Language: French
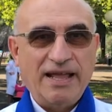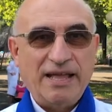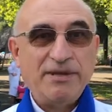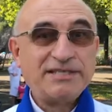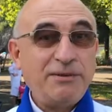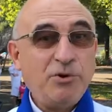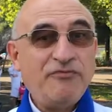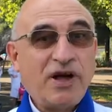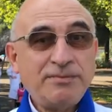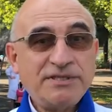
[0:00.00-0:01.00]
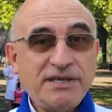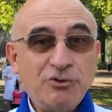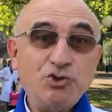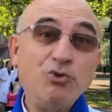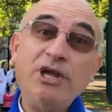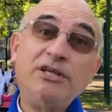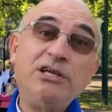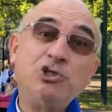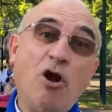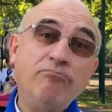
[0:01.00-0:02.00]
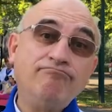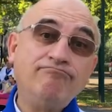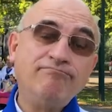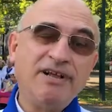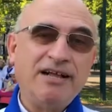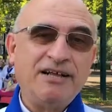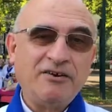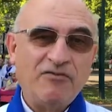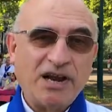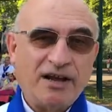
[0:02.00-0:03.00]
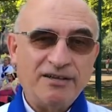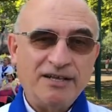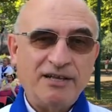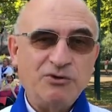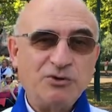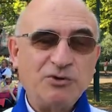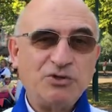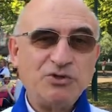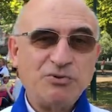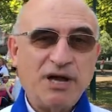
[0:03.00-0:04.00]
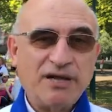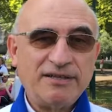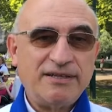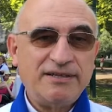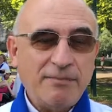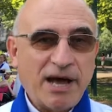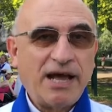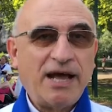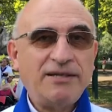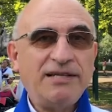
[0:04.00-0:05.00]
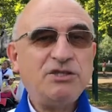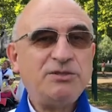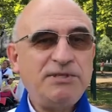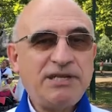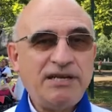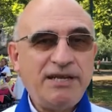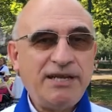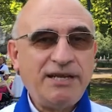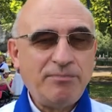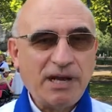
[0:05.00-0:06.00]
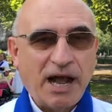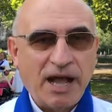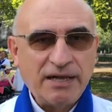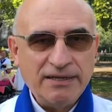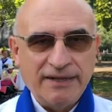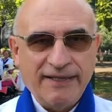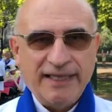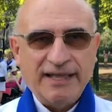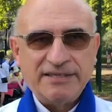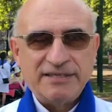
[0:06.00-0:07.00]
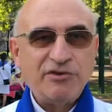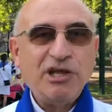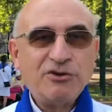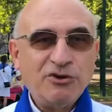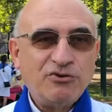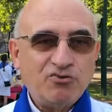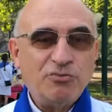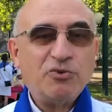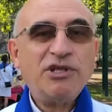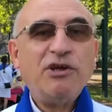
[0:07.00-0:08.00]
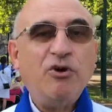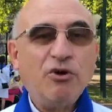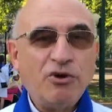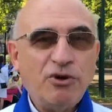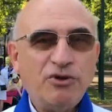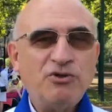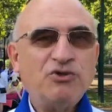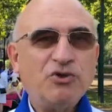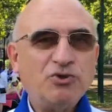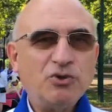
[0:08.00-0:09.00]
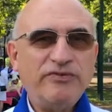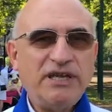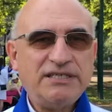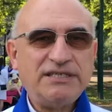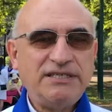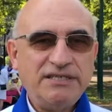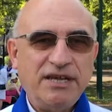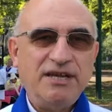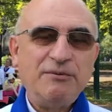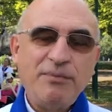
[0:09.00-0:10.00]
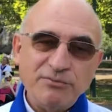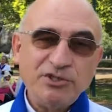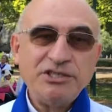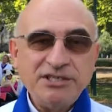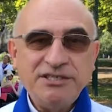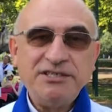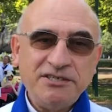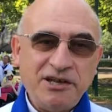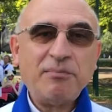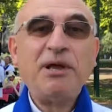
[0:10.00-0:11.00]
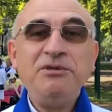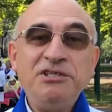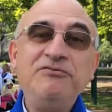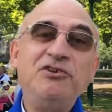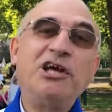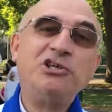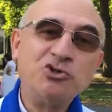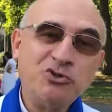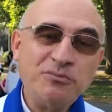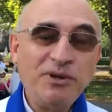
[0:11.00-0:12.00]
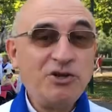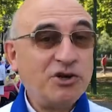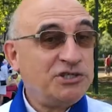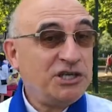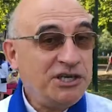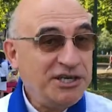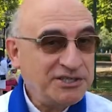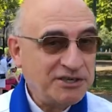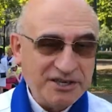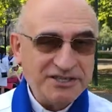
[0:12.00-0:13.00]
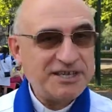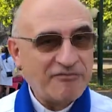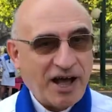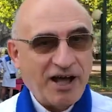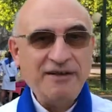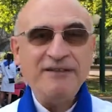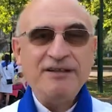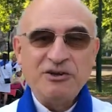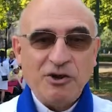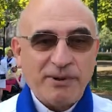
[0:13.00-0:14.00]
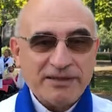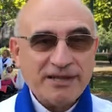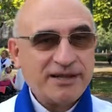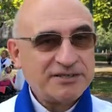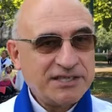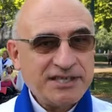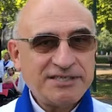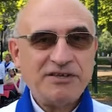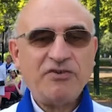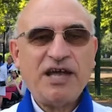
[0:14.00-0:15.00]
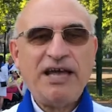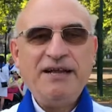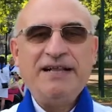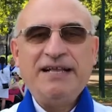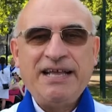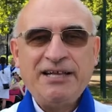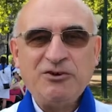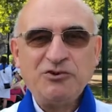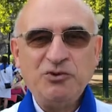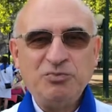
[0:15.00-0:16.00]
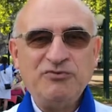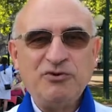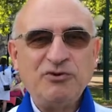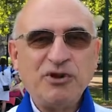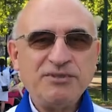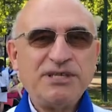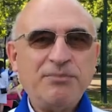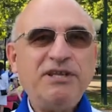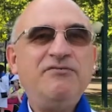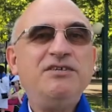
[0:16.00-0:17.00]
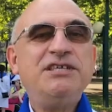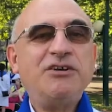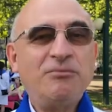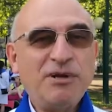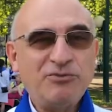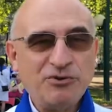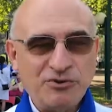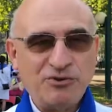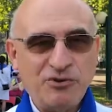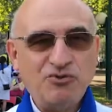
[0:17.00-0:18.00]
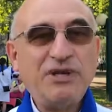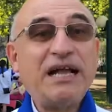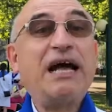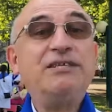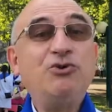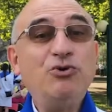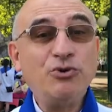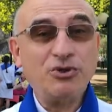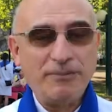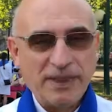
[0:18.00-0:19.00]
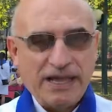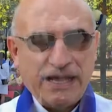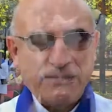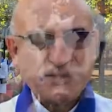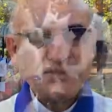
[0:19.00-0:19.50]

eh bien, Ce qui me frappe, c'est le sourire des gens. Voilà. Et donc, que ce soit des malades, des hospitaliers, des pèlerins, ça veut dire que tout le monde est heureux de se retrouver ici même si l'après-midi il fait très chaud, mais dans les églises ça va, le matin c'est assez frais, et donc nous pouvons comme ça bénéficier quand même de, toute la grâce de Lourdes, parce que